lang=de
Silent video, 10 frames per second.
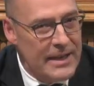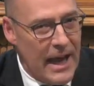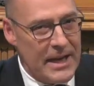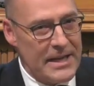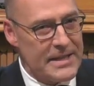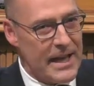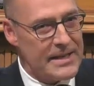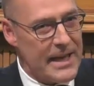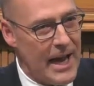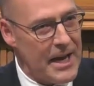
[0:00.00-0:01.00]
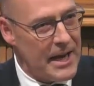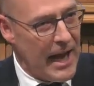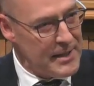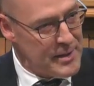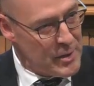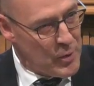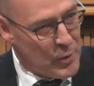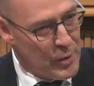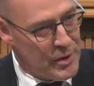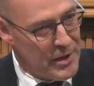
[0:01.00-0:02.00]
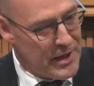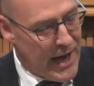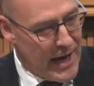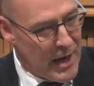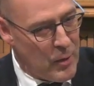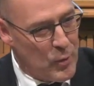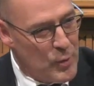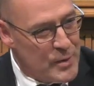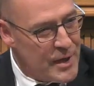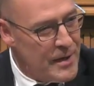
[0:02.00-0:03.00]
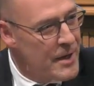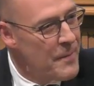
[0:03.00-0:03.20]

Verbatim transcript: dann ist das eine ganz nüchterne Analyse